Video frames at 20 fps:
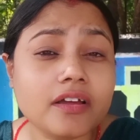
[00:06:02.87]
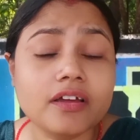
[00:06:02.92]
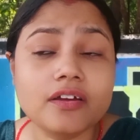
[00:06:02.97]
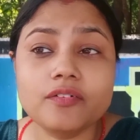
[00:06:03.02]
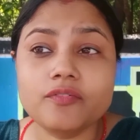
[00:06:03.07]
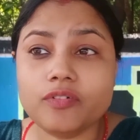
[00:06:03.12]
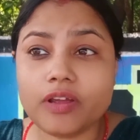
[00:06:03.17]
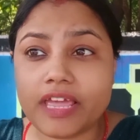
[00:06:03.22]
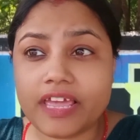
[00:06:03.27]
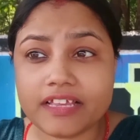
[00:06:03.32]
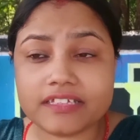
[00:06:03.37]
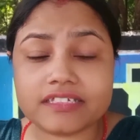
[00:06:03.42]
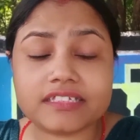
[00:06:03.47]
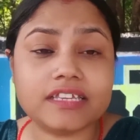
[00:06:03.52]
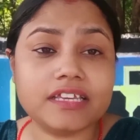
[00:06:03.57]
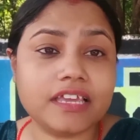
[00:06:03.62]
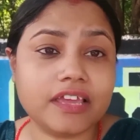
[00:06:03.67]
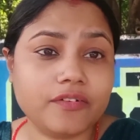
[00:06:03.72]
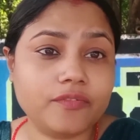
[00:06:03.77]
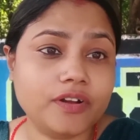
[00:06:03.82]
थी
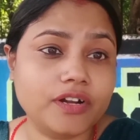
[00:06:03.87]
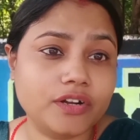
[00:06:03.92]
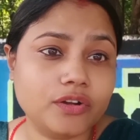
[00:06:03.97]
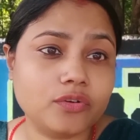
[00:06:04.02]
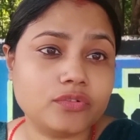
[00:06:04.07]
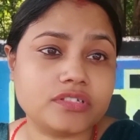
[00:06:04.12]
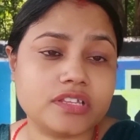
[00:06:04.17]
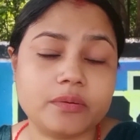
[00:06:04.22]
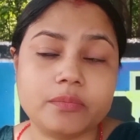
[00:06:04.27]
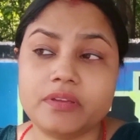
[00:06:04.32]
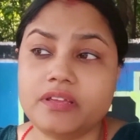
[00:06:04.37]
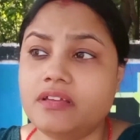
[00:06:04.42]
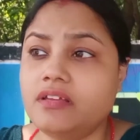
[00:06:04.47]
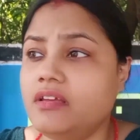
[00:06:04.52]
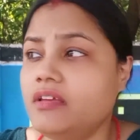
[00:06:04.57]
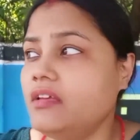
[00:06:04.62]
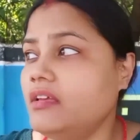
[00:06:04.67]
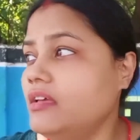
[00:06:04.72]
एसी के विंडो से भी